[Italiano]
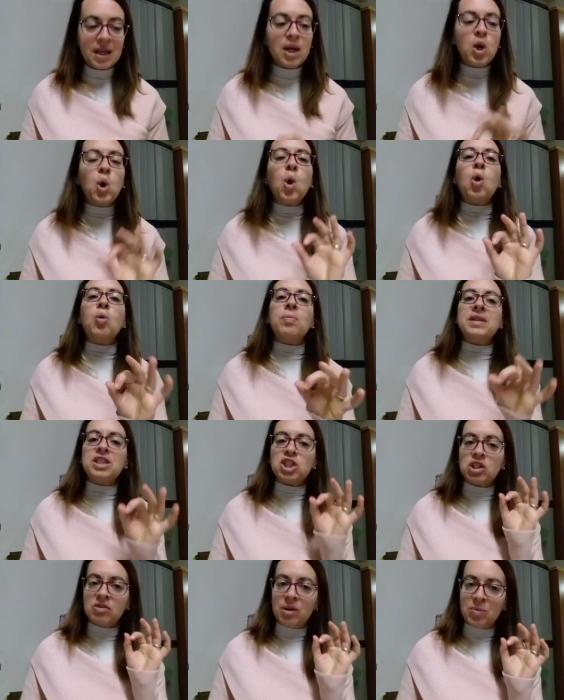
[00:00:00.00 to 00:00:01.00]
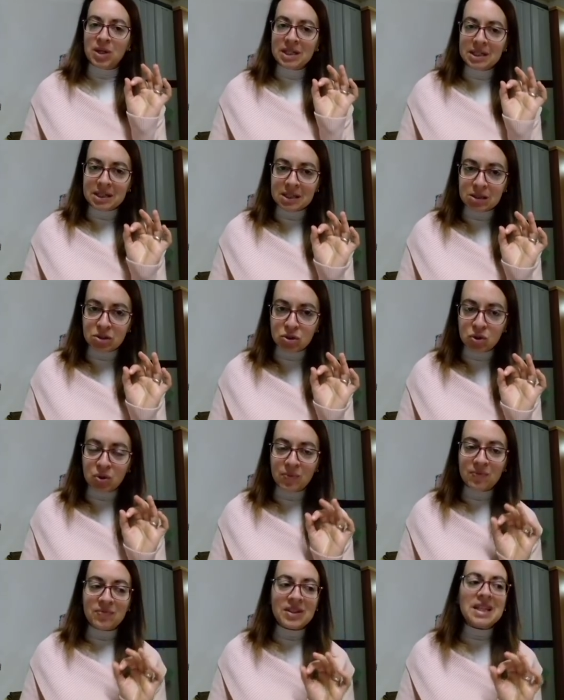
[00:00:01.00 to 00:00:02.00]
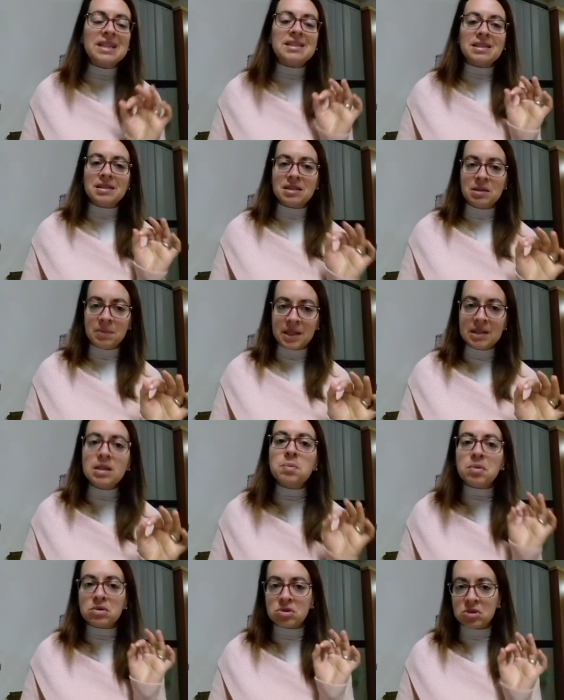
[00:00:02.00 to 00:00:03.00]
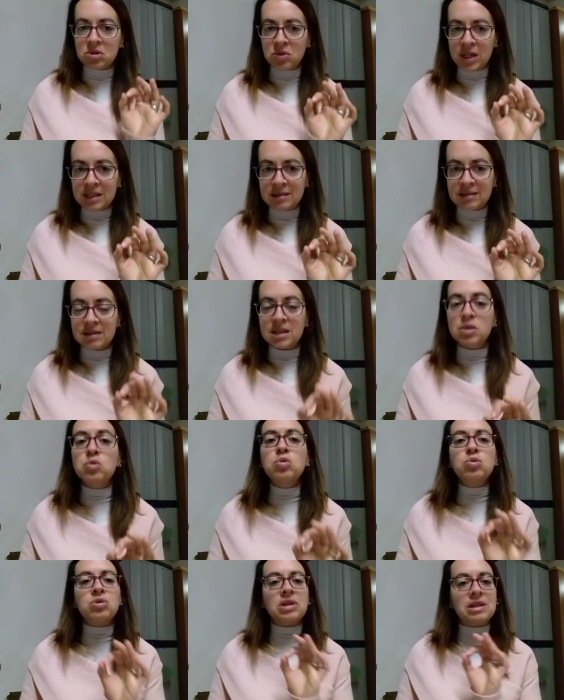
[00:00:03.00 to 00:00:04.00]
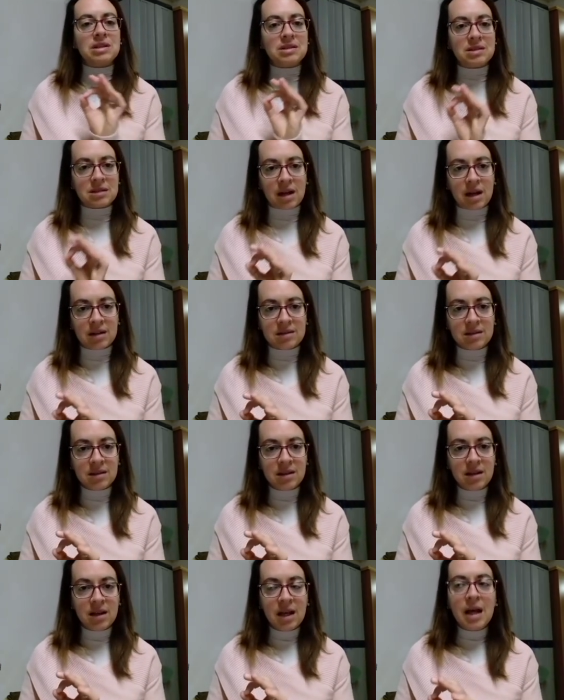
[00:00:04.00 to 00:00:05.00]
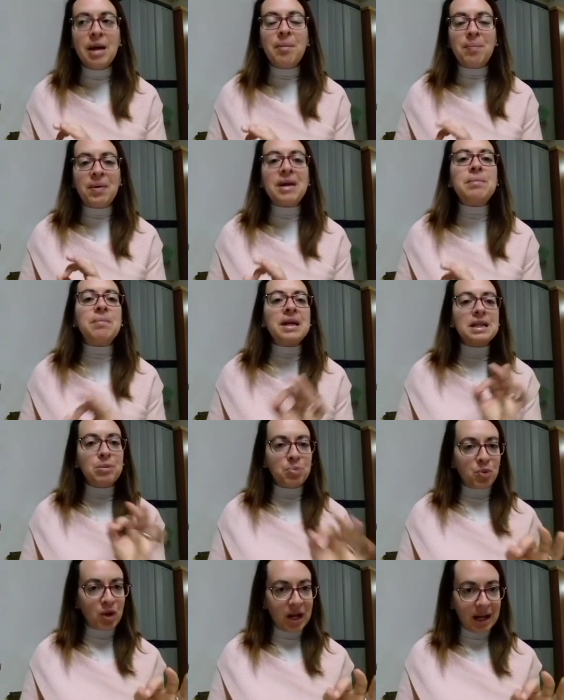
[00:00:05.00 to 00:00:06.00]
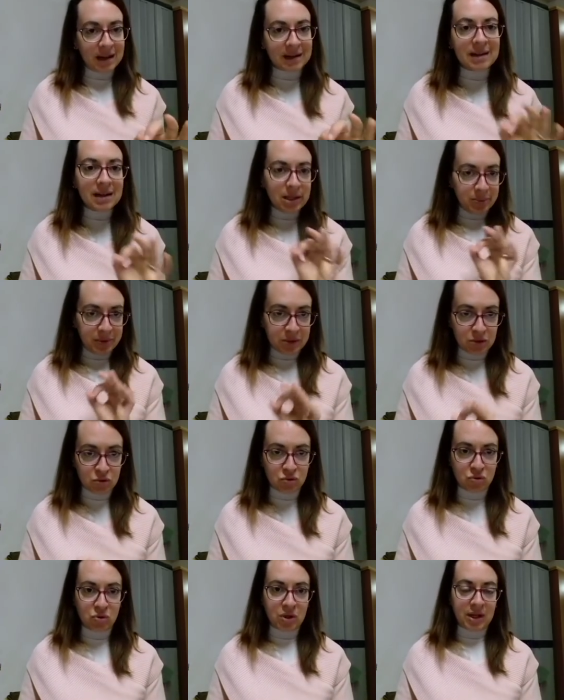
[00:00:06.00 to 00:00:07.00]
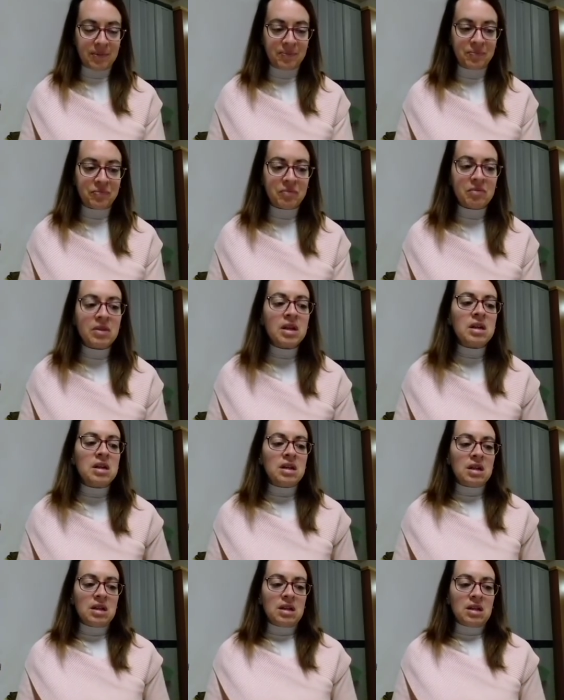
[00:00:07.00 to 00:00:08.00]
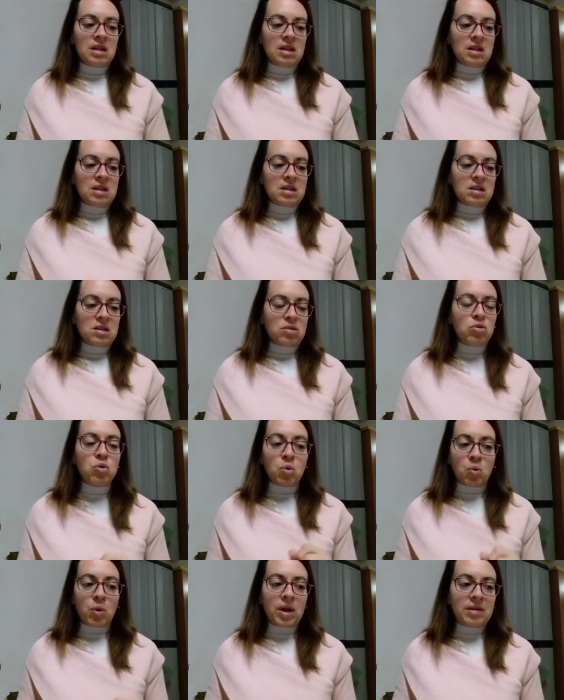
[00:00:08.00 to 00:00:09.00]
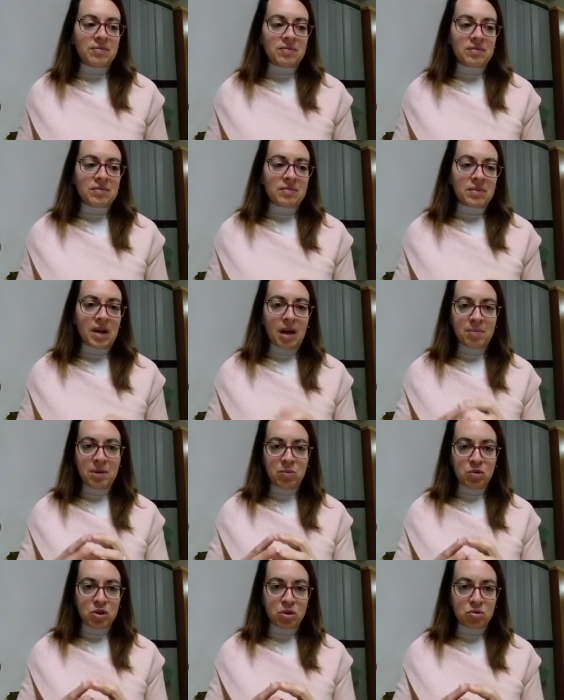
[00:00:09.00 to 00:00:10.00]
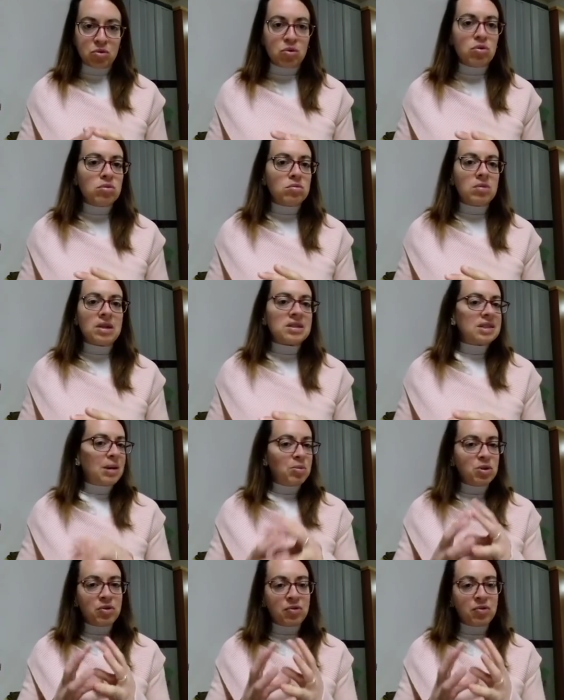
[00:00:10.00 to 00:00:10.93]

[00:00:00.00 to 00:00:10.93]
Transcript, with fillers: e come dicevamo all'inizio i sentimenti possono essere utilizzati per manipolare le persone. Dunque, abbiamo detto, siamo